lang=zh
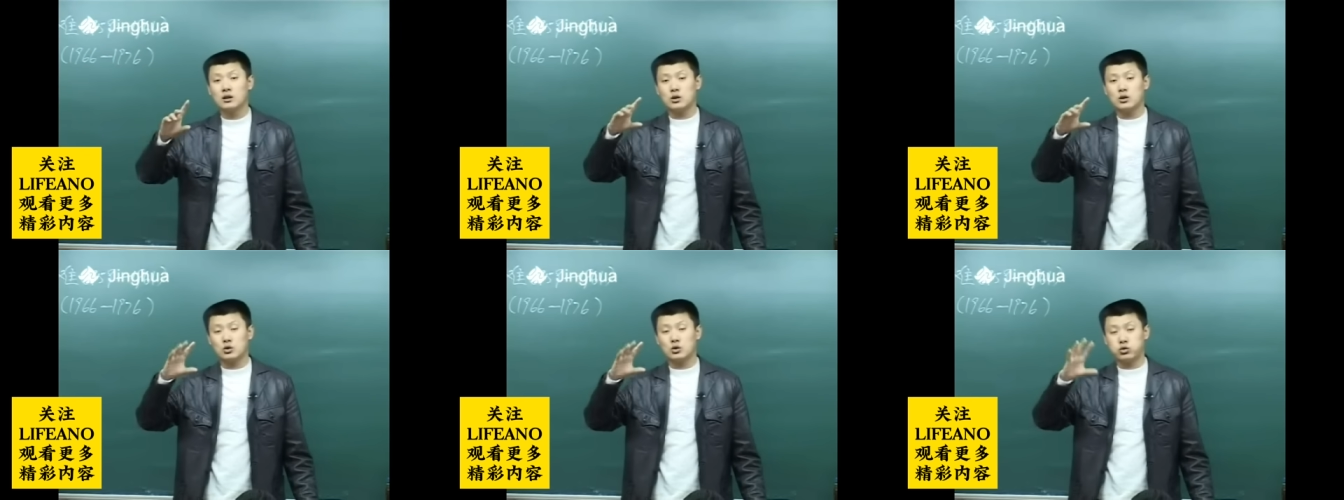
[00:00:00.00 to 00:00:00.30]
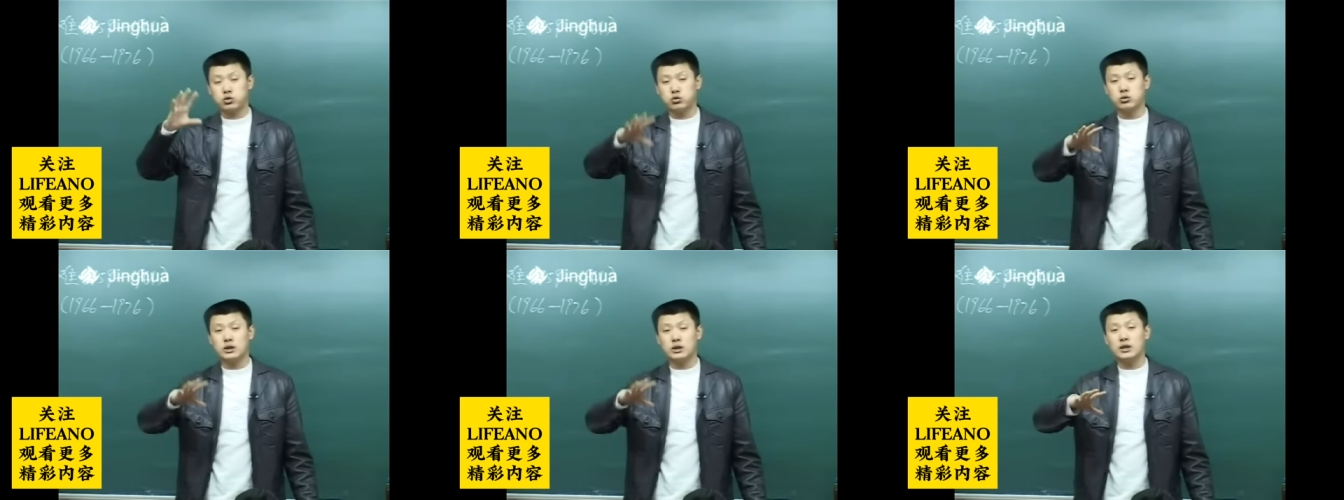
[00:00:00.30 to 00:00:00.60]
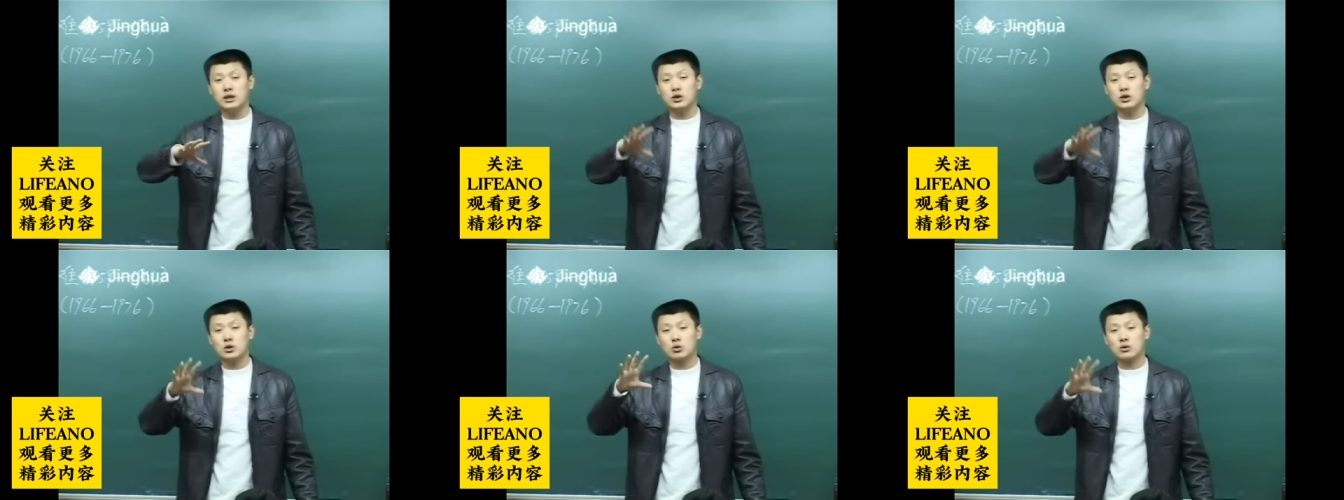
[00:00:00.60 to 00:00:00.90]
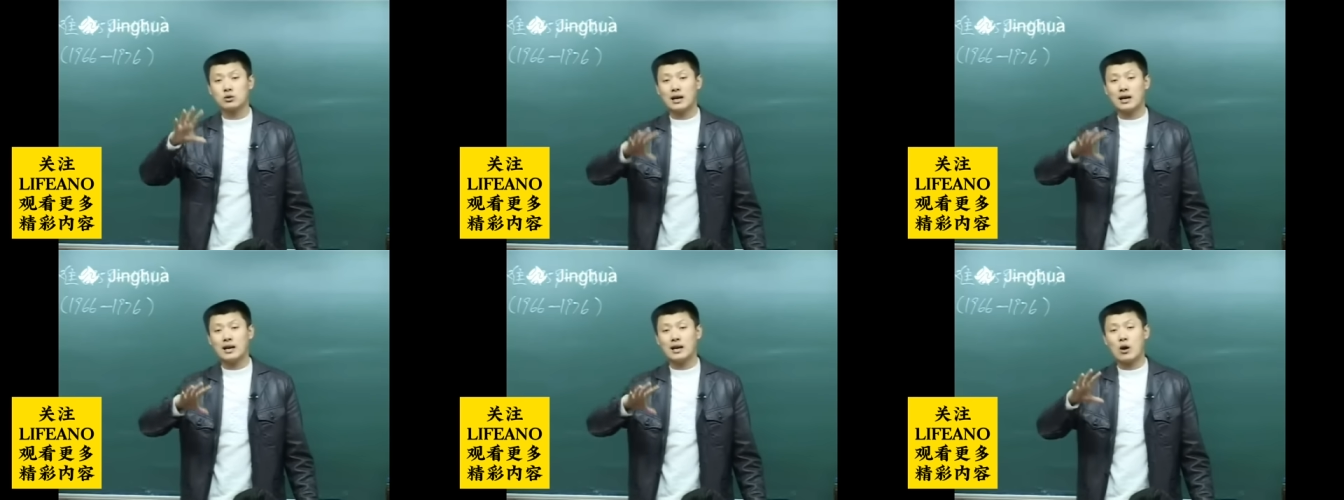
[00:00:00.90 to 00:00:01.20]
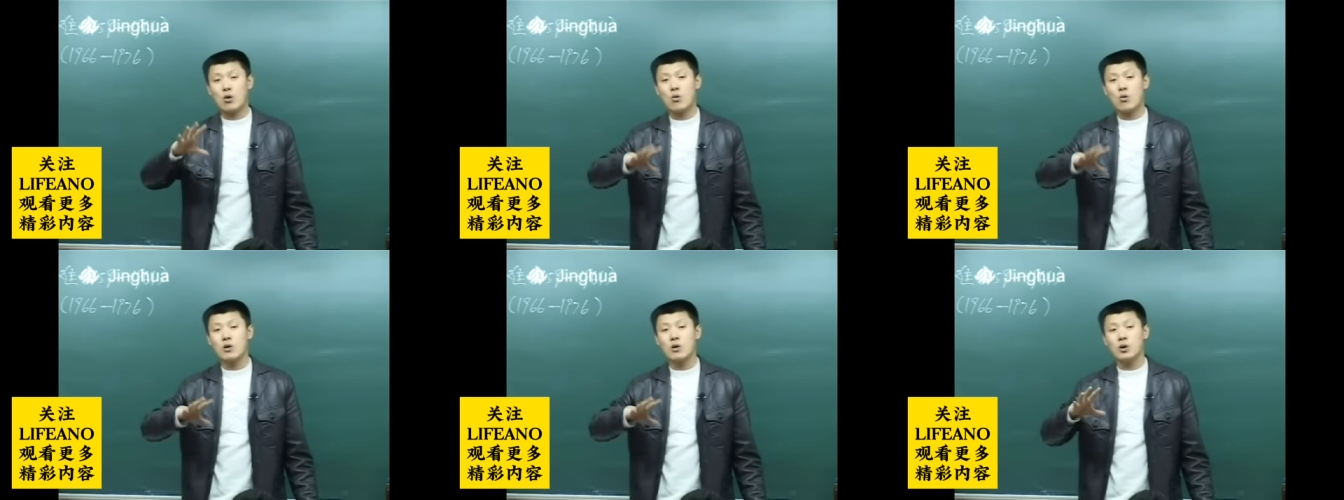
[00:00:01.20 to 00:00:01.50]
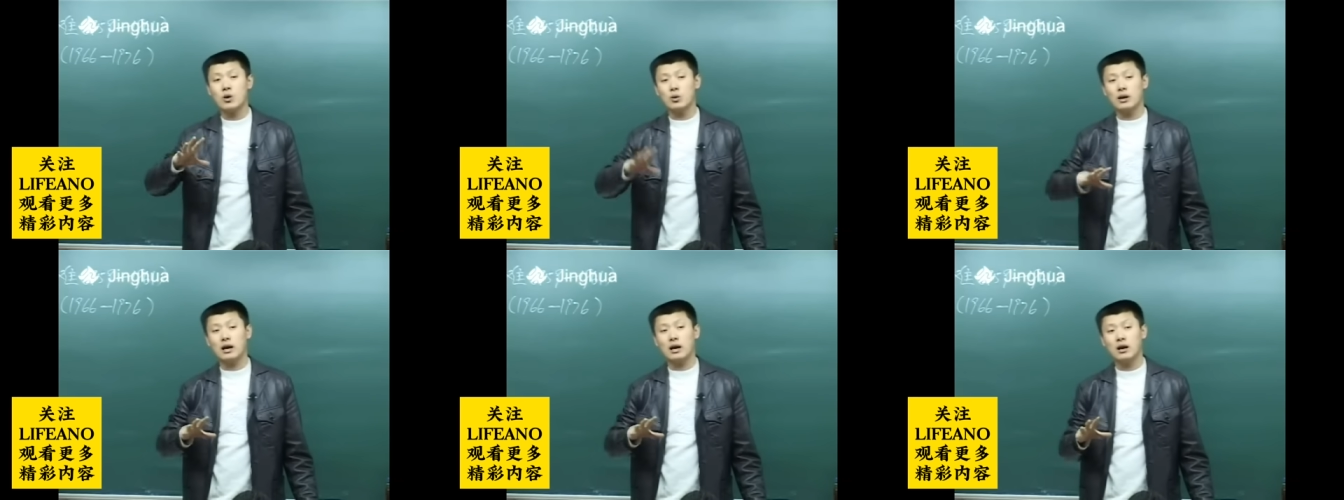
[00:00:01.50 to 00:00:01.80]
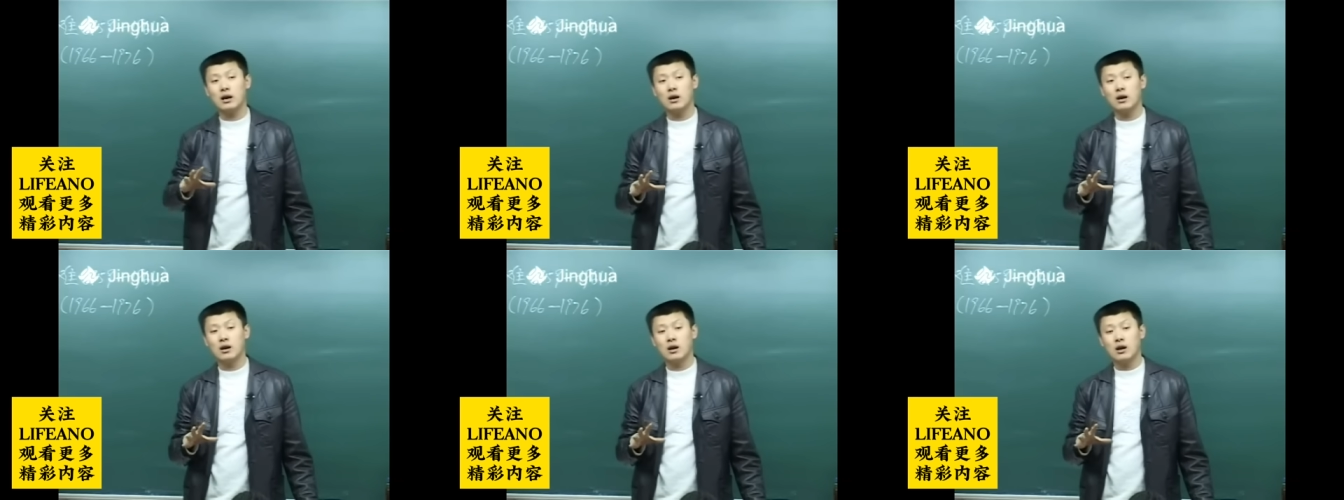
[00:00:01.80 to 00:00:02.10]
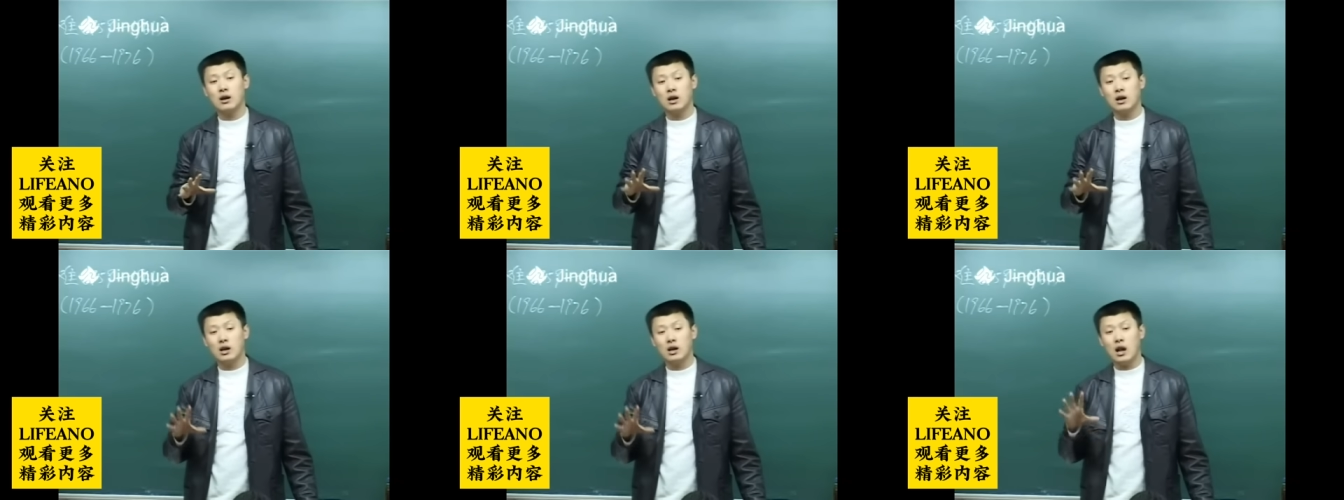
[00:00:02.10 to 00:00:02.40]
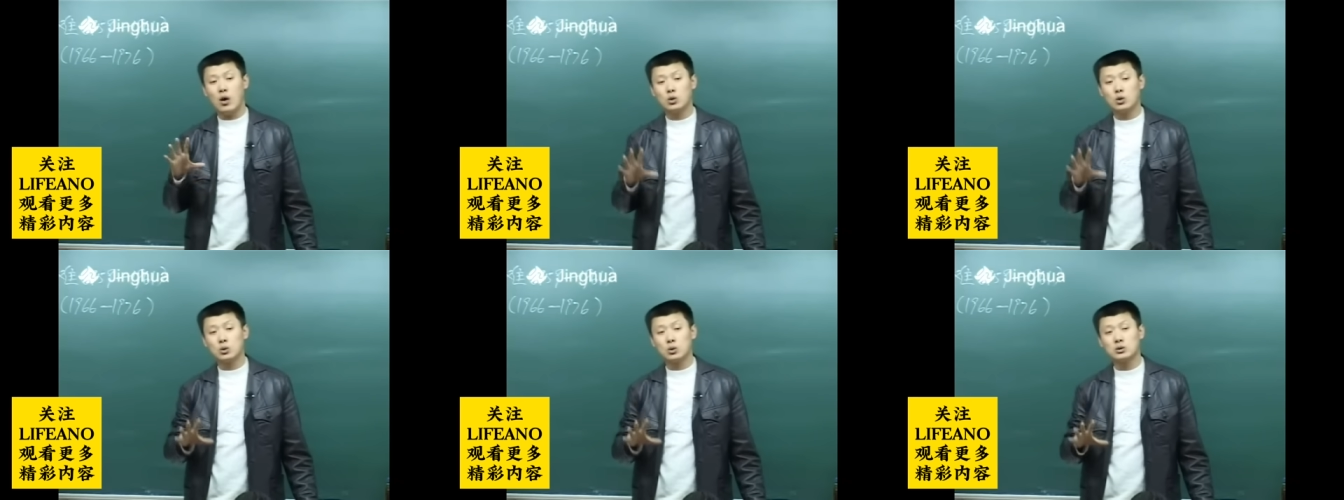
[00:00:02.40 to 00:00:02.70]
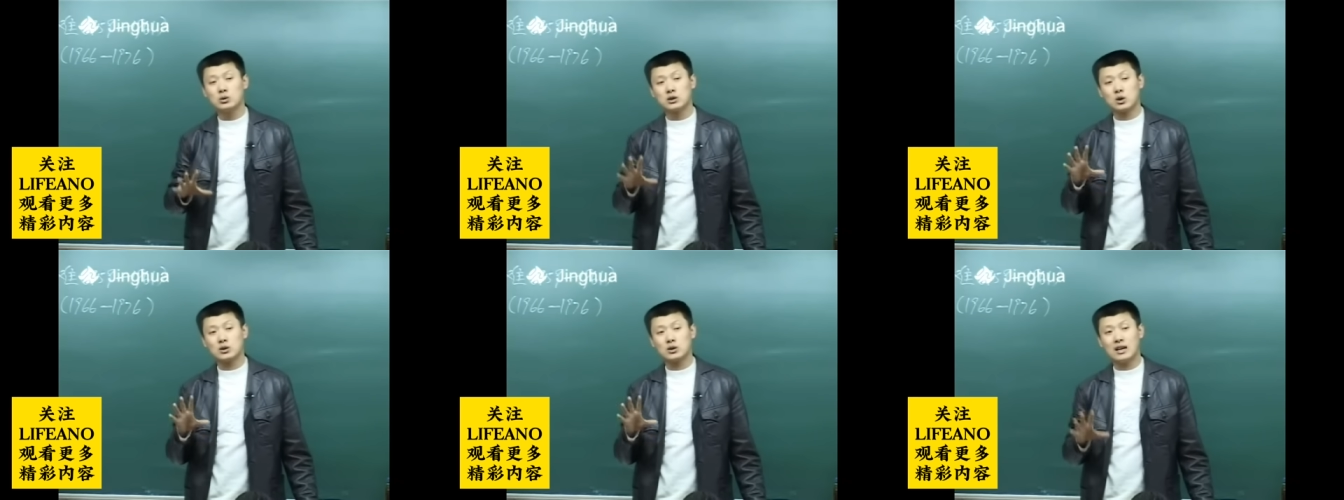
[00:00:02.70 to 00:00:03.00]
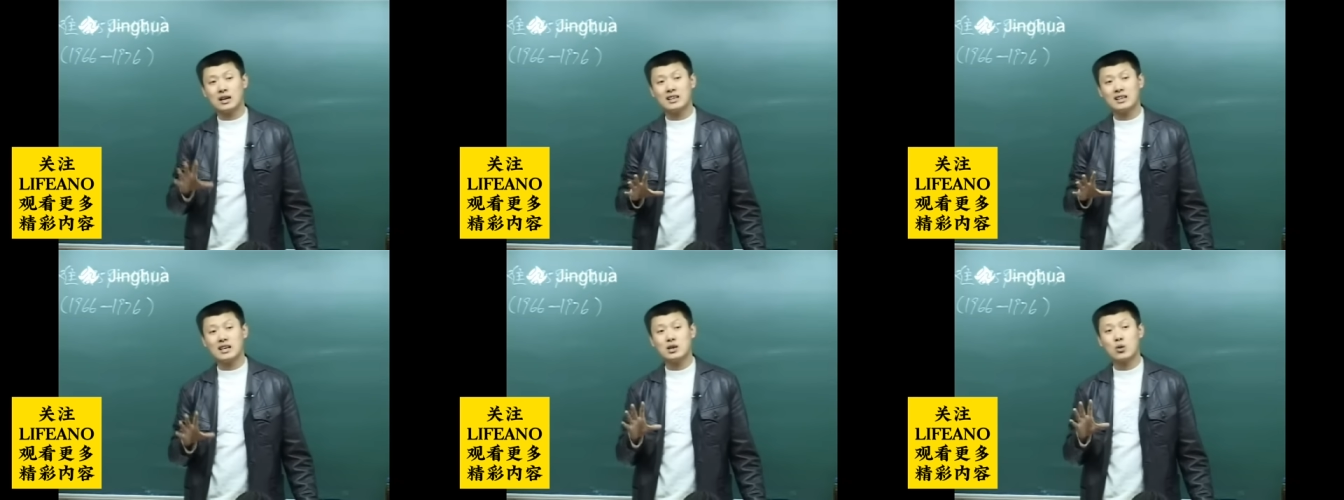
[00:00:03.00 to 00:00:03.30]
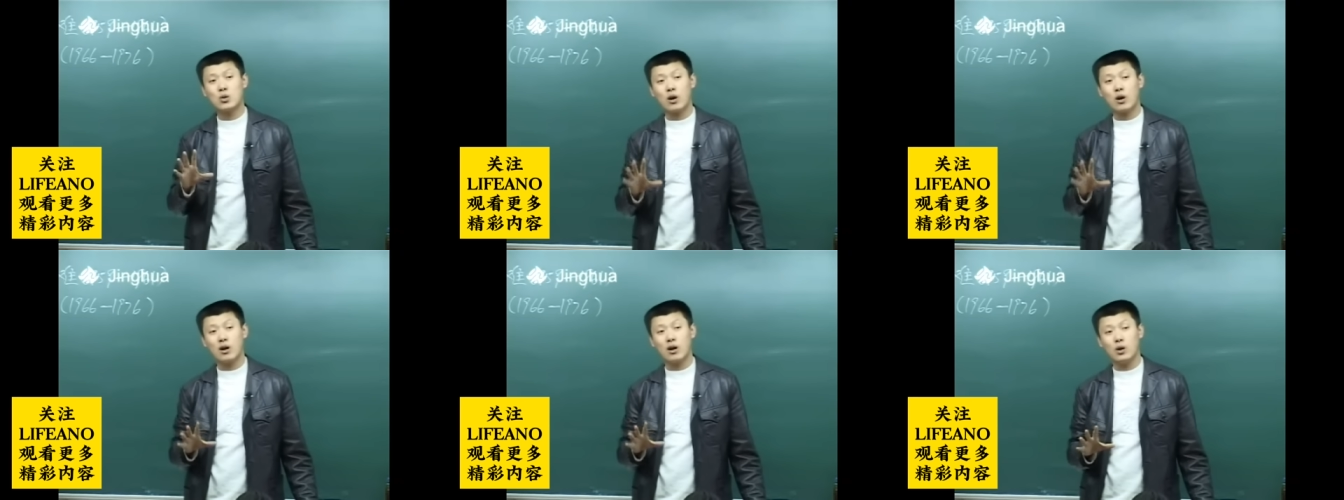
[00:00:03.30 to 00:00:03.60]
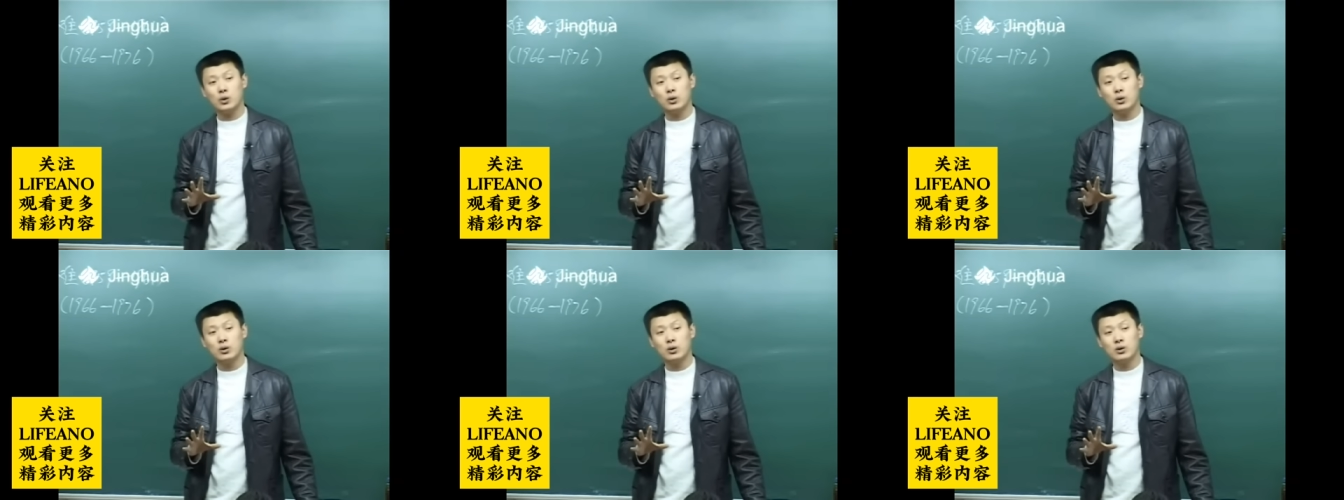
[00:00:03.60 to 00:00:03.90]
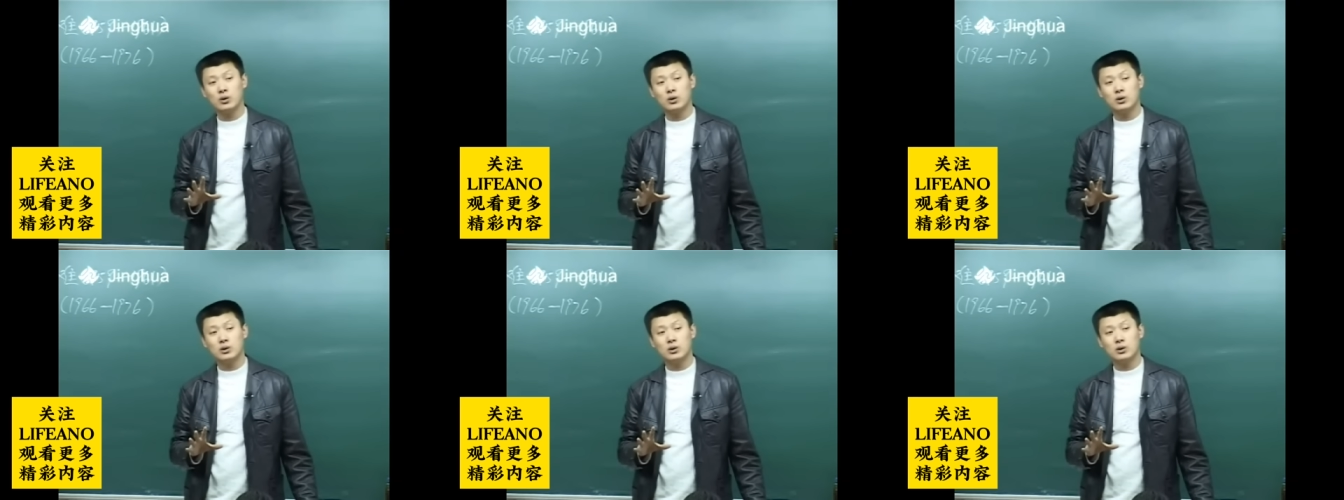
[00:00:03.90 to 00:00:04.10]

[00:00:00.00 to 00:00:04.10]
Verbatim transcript: 的土地是大家公有的，劳动的时候大家一块儿劳动。